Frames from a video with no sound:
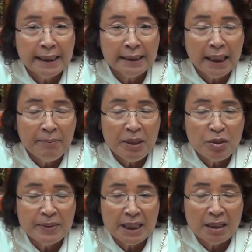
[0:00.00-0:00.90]
จากนั้นพี่
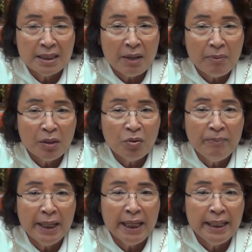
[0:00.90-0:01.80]
สมศรีก็ทราบว่าคุ
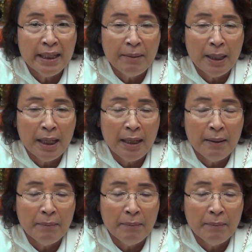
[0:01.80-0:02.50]
ณแม่เนี่ยมา